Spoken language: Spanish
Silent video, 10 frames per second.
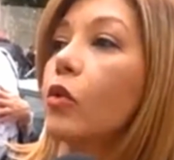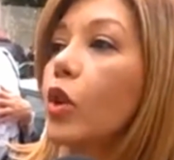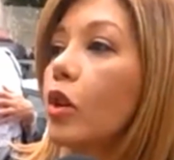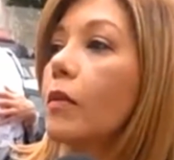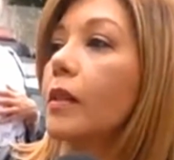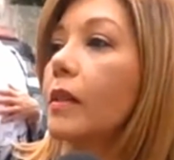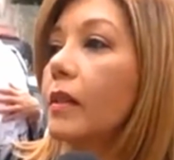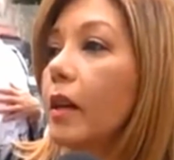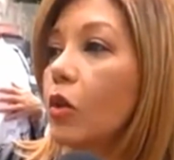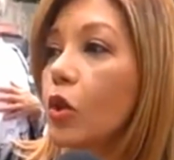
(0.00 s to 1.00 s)
nuestros
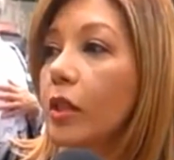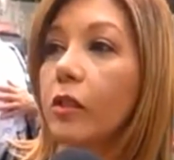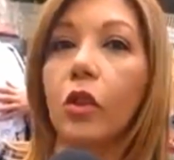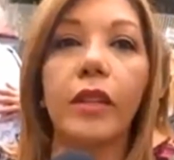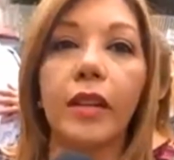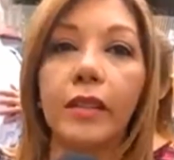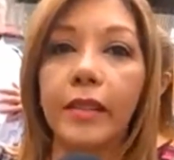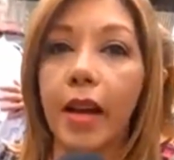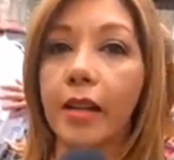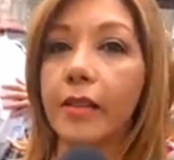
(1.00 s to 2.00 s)
estudiantes.
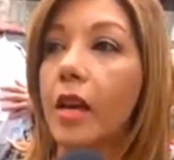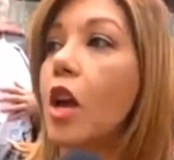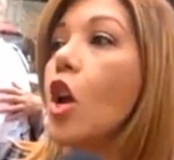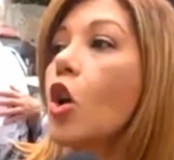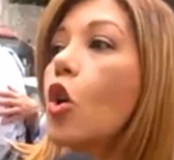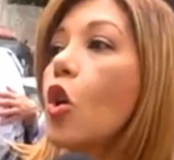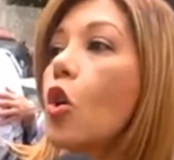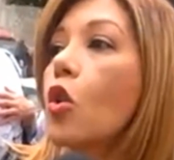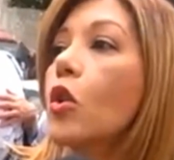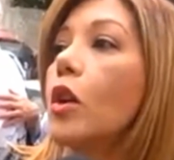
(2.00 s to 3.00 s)
Se te
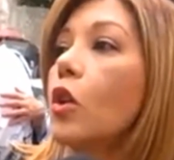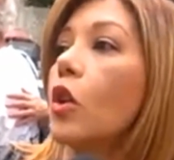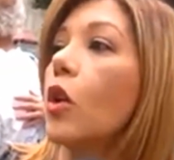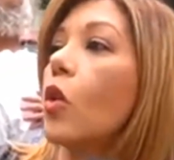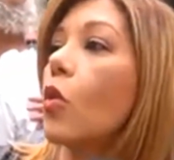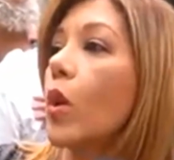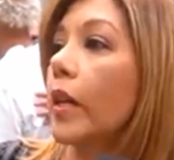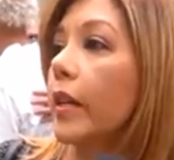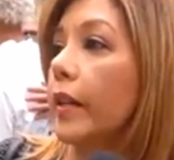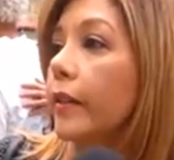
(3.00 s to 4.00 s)
olvida que
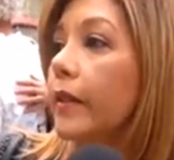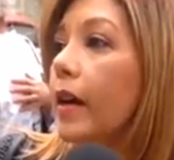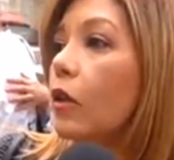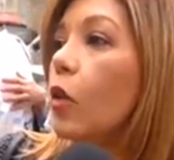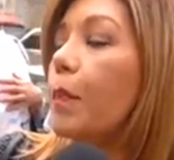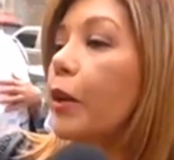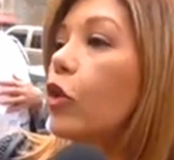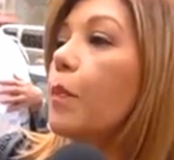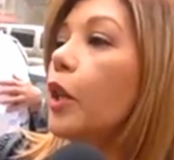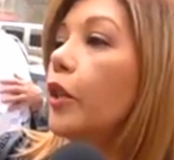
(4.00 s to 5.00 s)
nosotros tuvimos
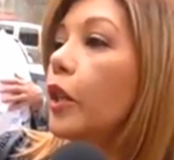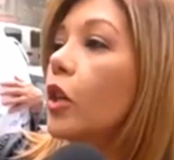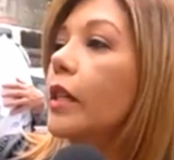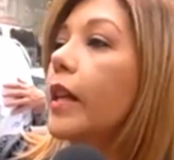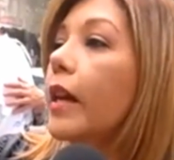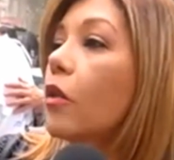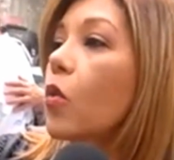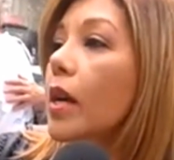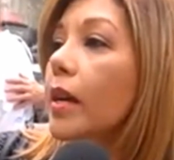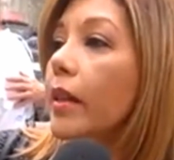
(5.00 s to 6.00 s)
este,
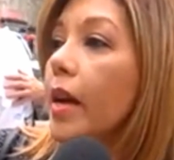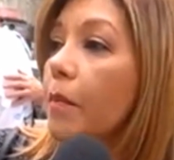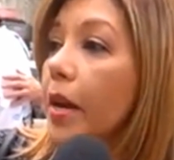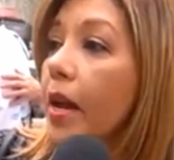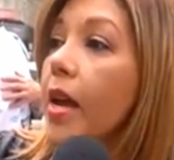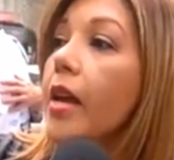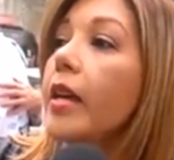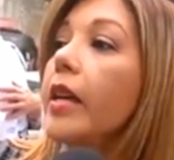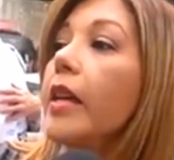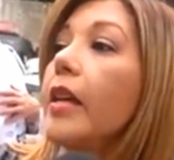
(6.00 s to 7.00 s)
un caso
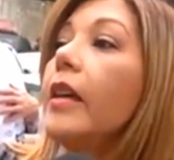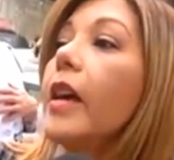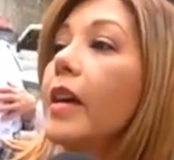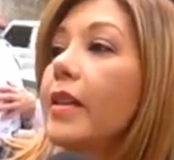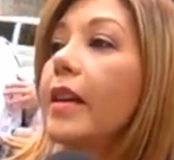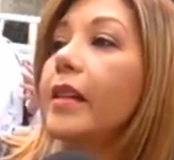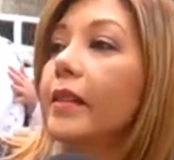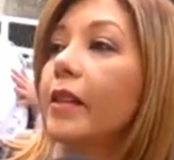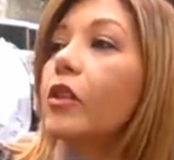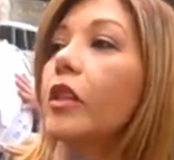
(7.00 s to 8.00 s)
donde uno de los
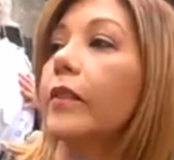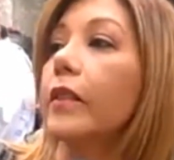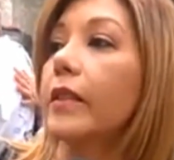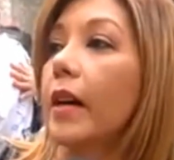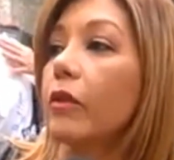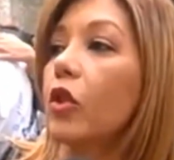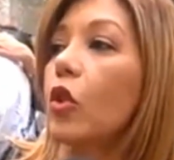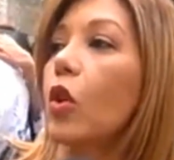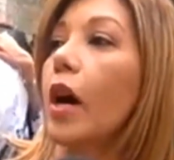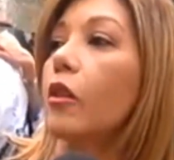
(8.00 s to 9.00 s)
presos políticos
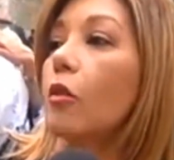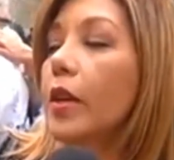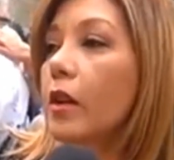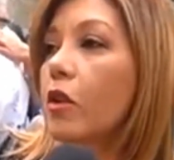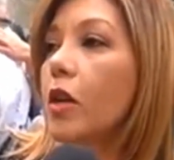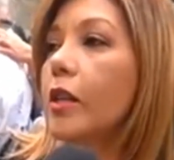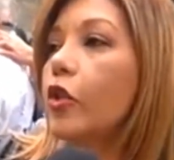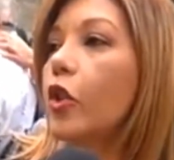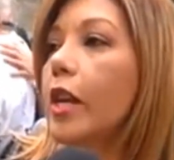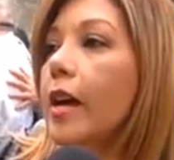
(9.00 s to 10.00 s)
tomó la
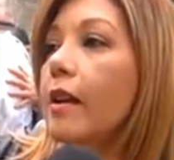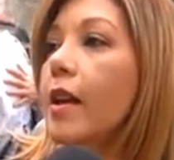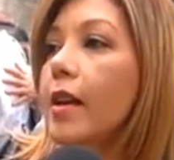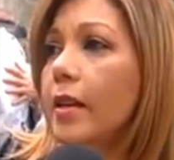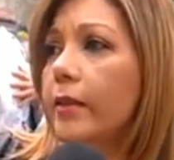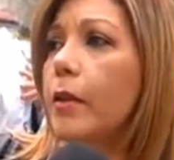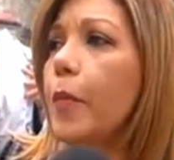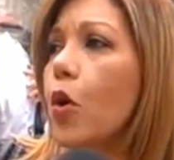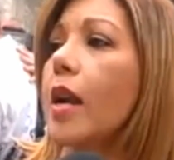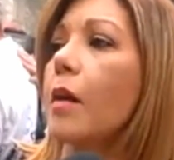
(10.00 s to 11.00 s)
más triste
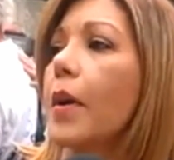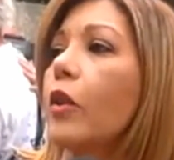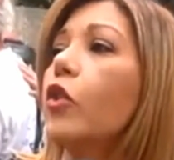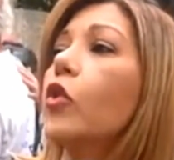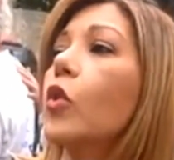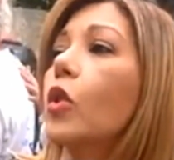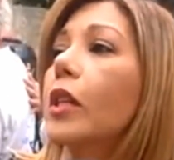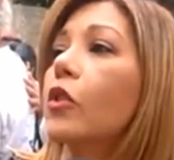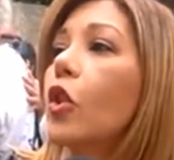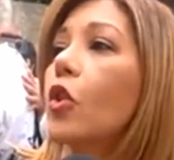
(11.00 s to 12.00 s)
decisión de su vida de
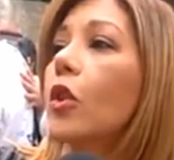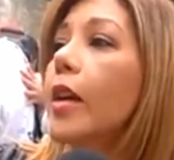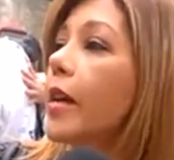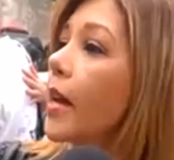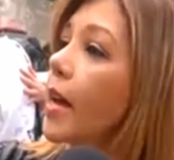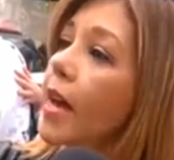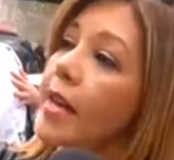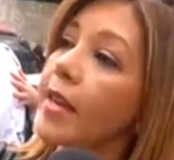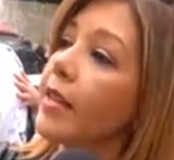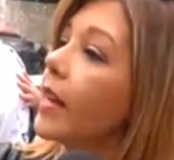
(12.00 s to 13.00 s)
quitarse la vida